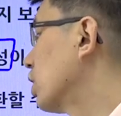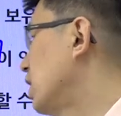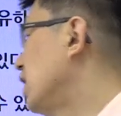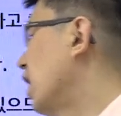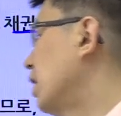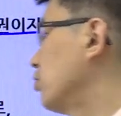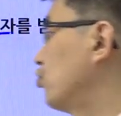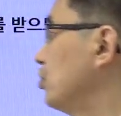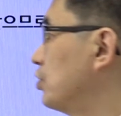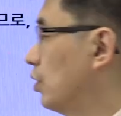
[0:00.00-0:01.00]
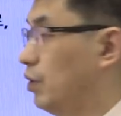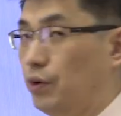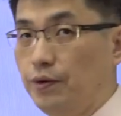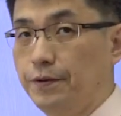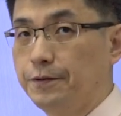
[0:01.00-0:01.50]
기대할 수 있어.
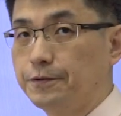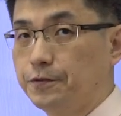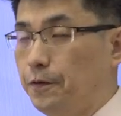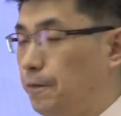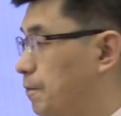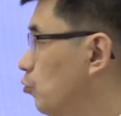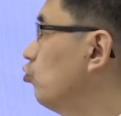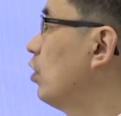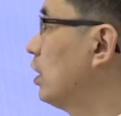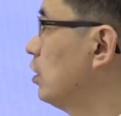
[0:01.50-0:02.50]
그죠? 꿈과